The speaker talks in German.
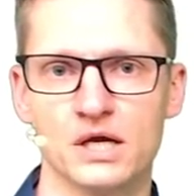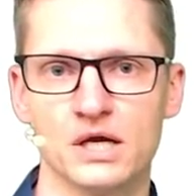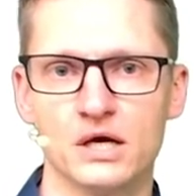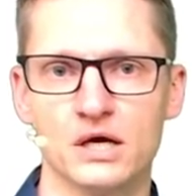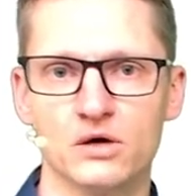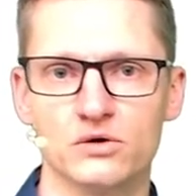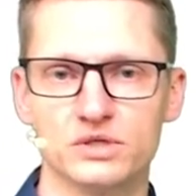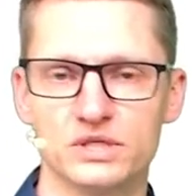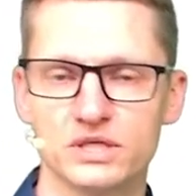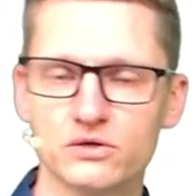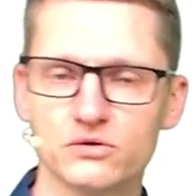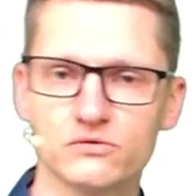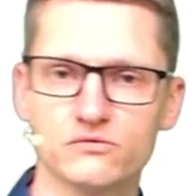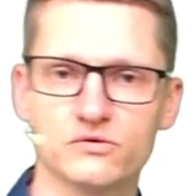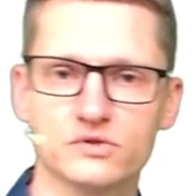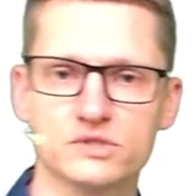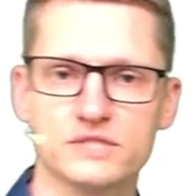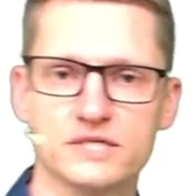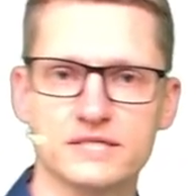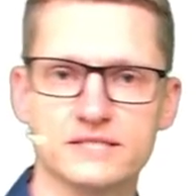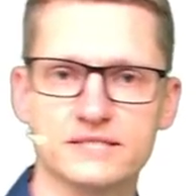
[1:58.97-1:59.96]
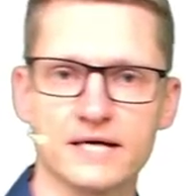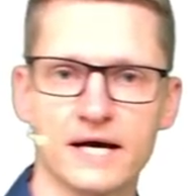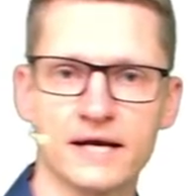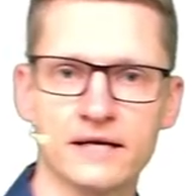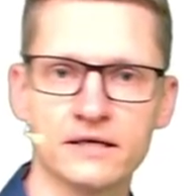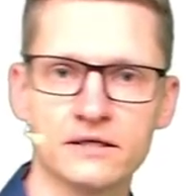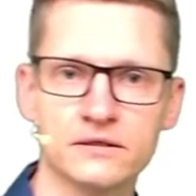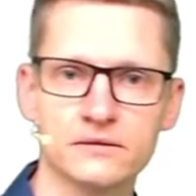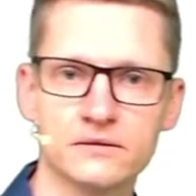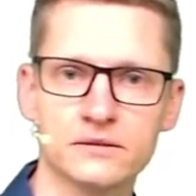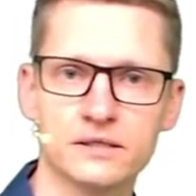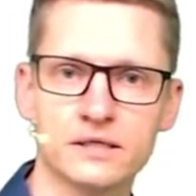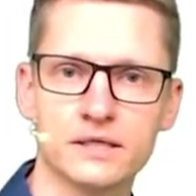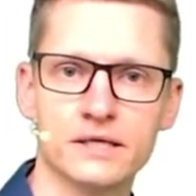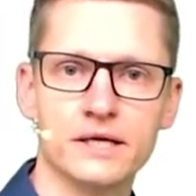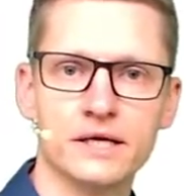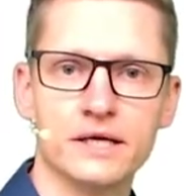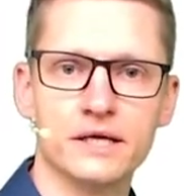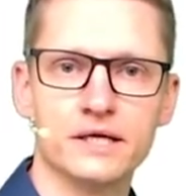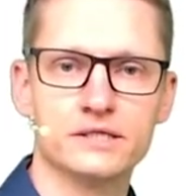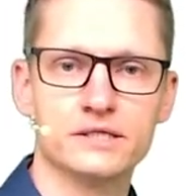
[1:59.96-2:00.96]
Und die gucken wir uns jetzt an.
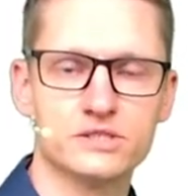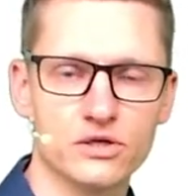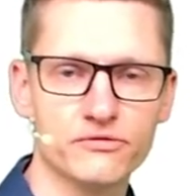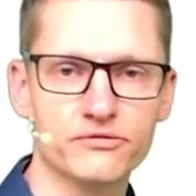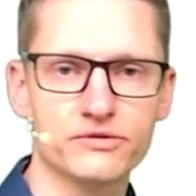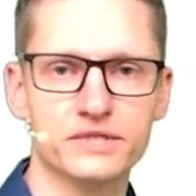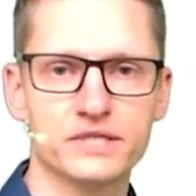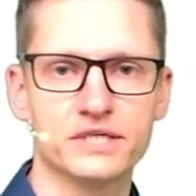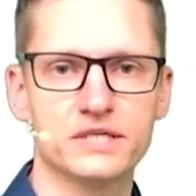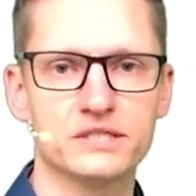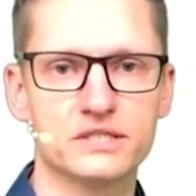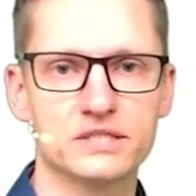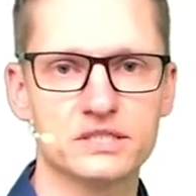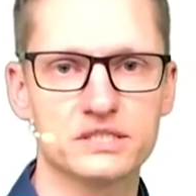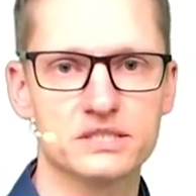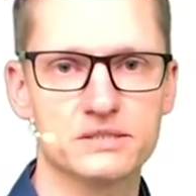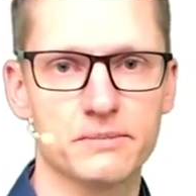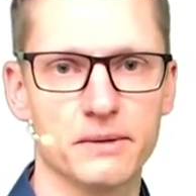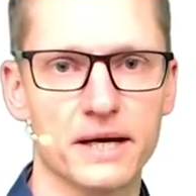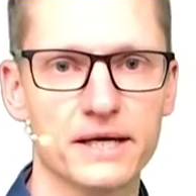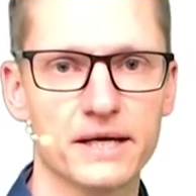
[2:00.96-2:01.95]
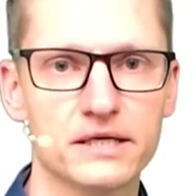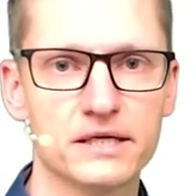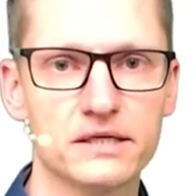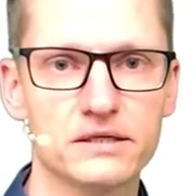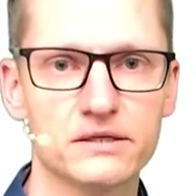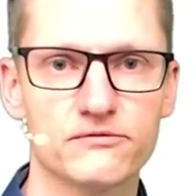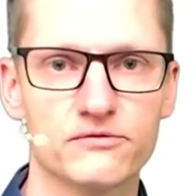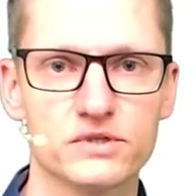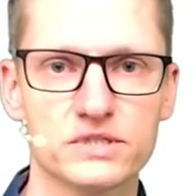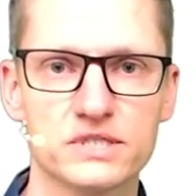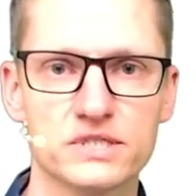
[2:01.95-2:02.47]
In Softwaretechnik 2 wird es